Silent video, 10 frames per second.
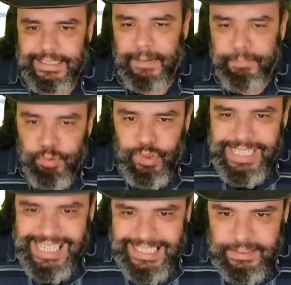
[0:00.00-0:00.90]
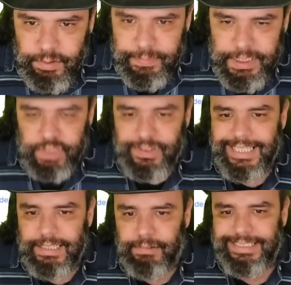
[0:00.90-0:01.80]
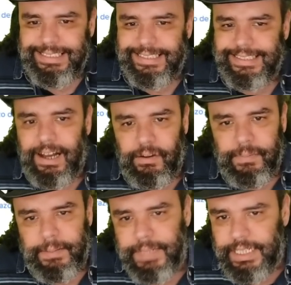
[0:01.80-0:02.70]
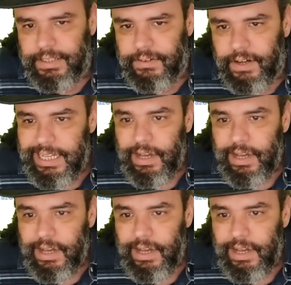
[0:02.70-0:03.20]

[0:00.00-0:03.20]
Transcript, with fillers: tá bonito o bicho ali, coisa e tal, mas, mano,